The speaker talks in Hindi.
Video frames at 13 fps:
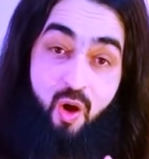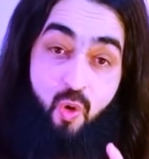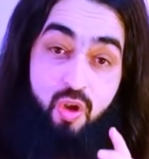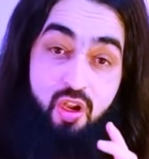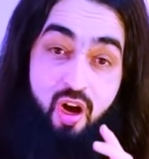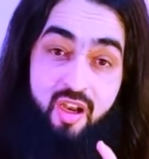
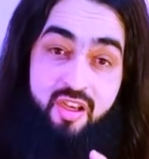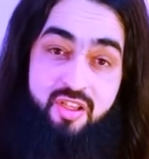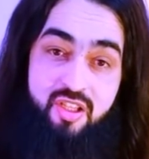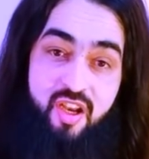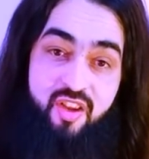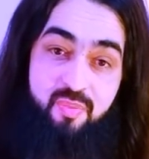बुरहान
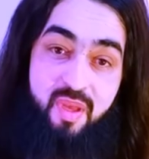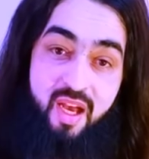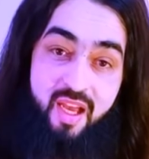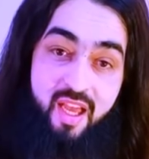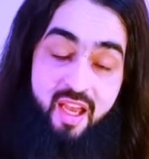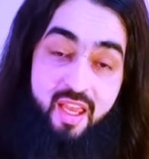शरीफ में
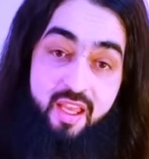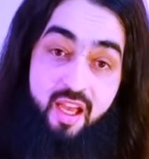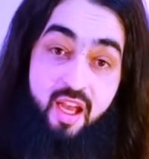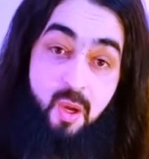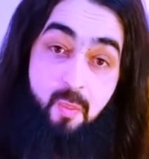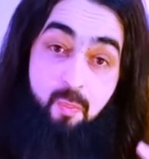आया है कि
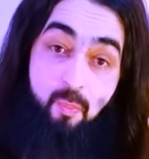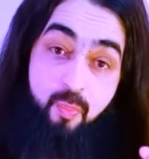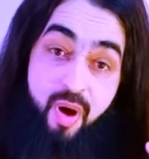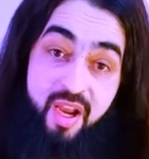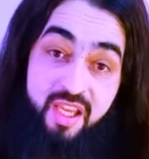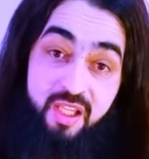
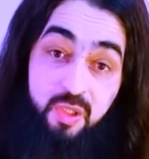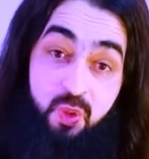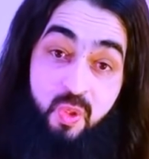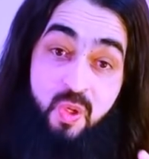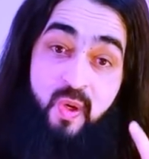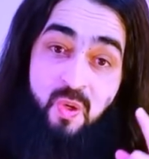
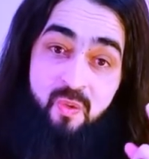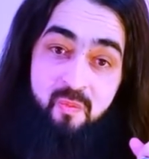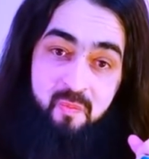परिंदों